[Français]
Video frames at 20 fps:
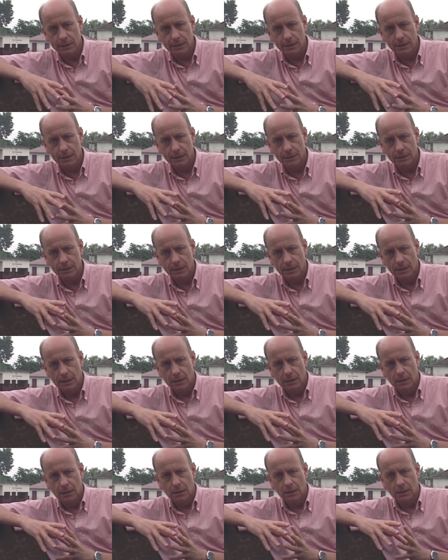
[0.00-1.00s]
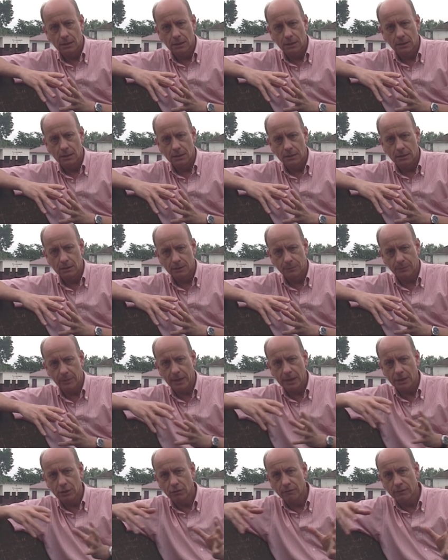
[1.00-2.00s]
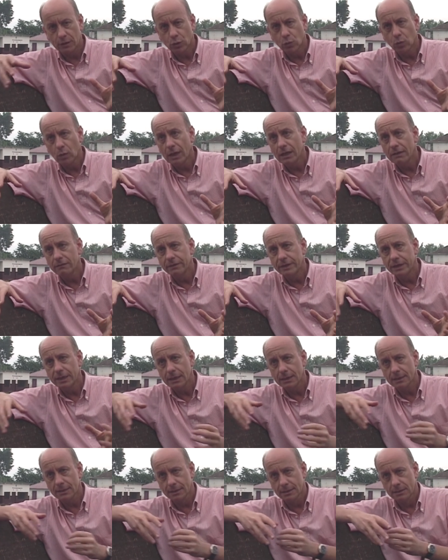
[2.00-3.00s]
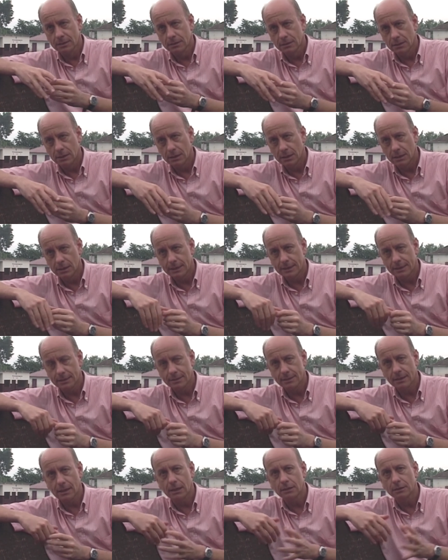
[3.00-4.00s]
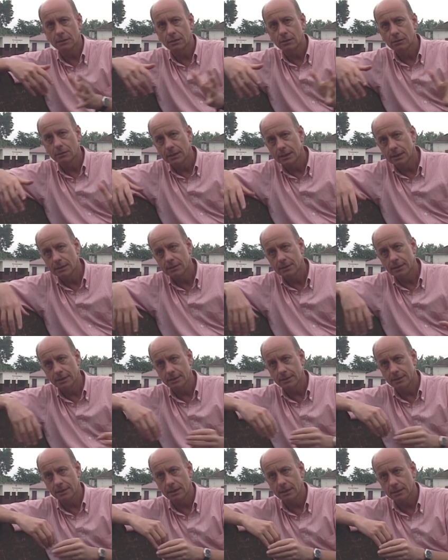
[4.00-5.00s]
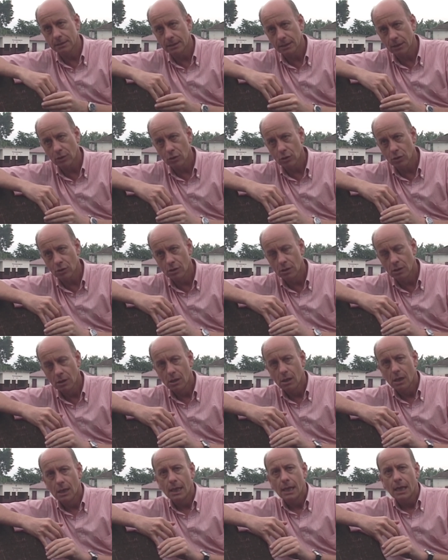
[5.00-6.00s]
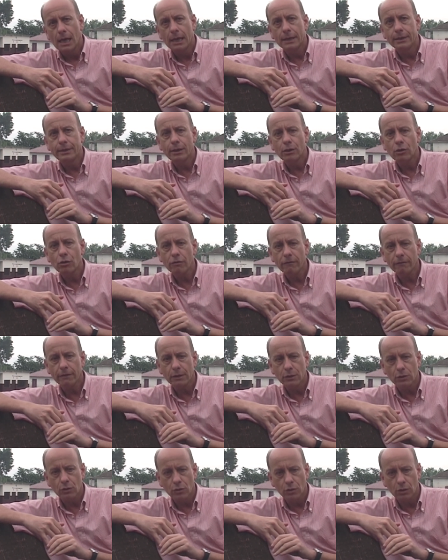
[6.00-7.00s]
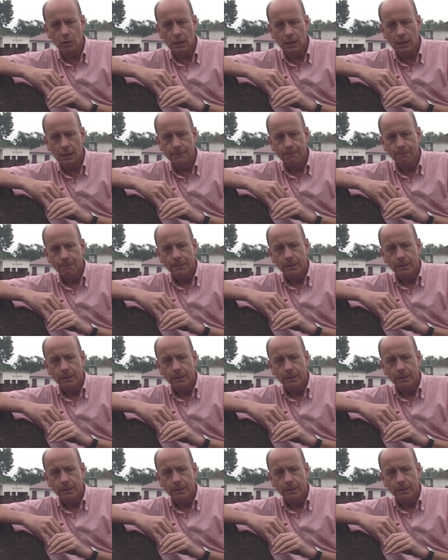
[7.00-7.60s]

savez, c'est une intervention qui n'est uh, pas habituelle hein. et qui s'échelonne sur 12 ans. Elle a déjà bien